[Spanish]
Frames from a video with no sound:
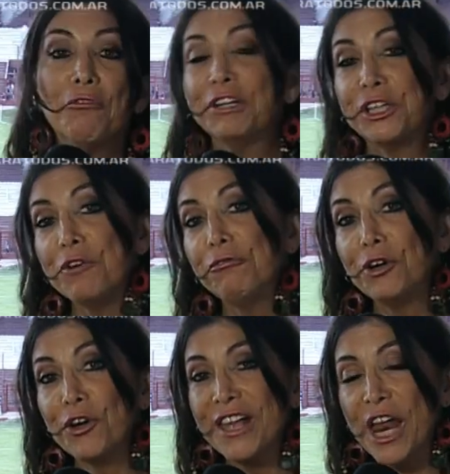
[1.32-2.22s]
Fue
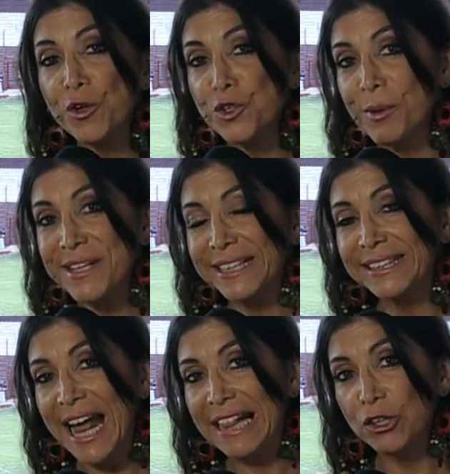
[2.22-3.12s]
triunfo de Lanús sobre
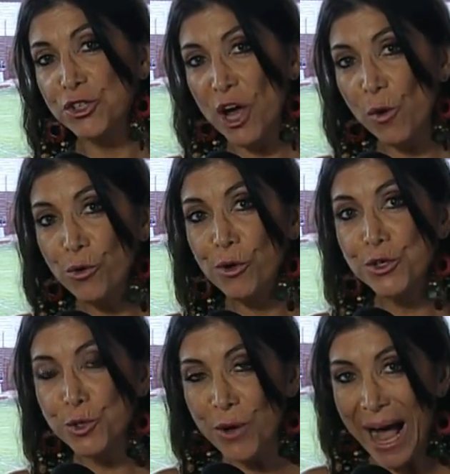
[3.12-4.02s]
Central 2 a 1 en
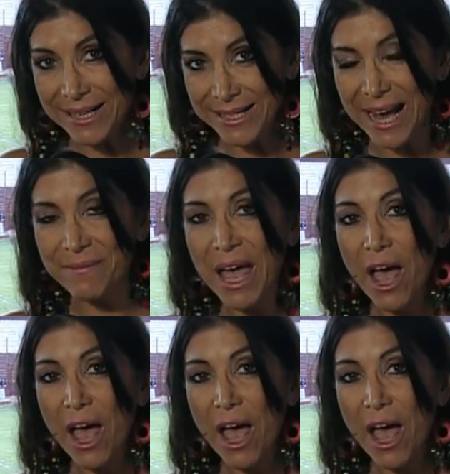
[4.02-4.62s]
su casa.